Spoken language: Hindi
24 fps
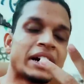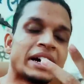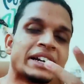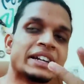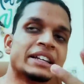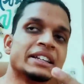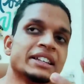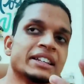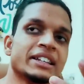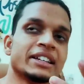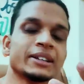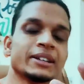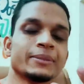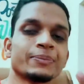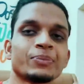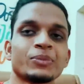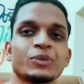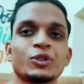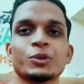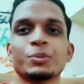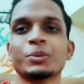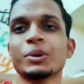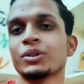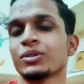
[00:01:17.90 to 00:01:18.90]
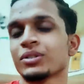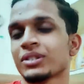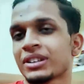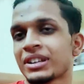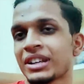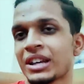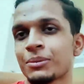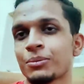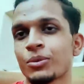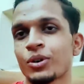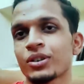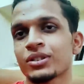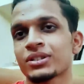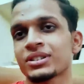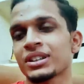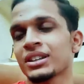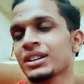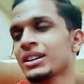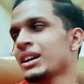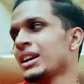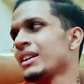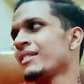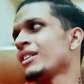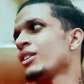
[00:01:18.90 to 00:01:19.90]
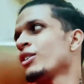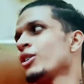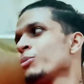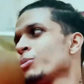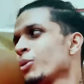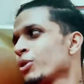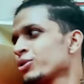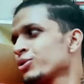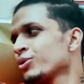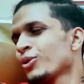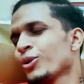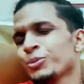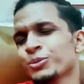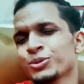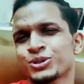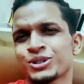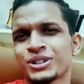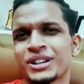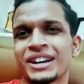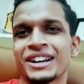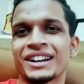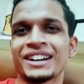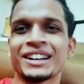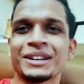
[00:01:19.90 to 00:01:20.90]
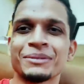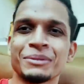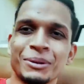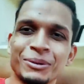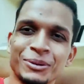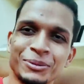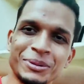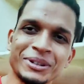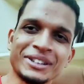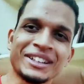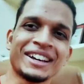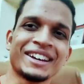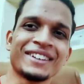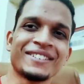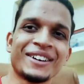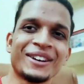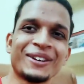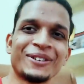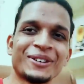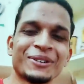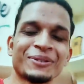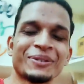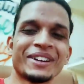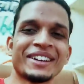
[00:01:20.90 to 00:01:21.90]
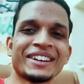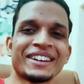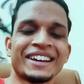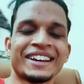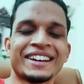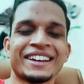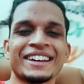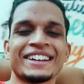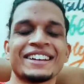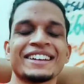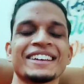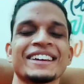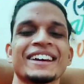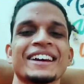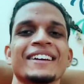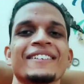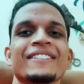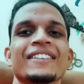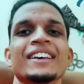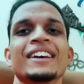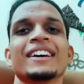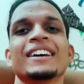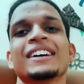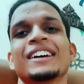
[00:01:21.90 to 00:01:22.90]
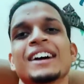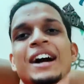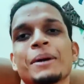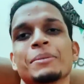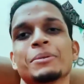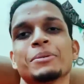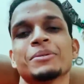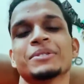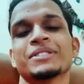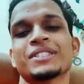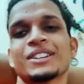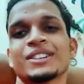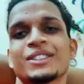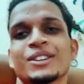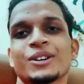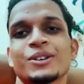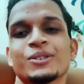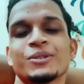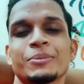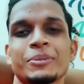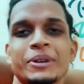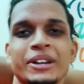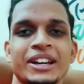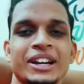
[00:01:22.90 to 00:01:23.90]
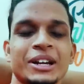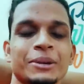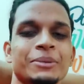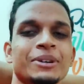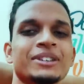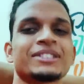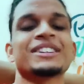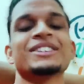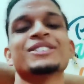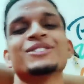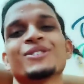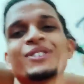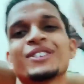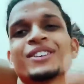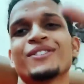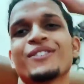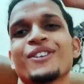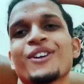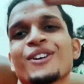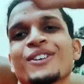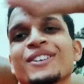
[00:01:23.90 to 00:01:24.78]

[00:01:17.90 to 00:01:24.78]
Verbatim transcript: ख़रीदी हैं तो मैं उनकी अनबॉक्सिंग करने वाला हूँ अनबॉक्सिंग ऑलमोस्ट कर ली मैं आपको बताने वाला हूँ कि मैंने क्या क्या लिया है अभी मैं चलता हूँ भैया के पास एन्जॉय द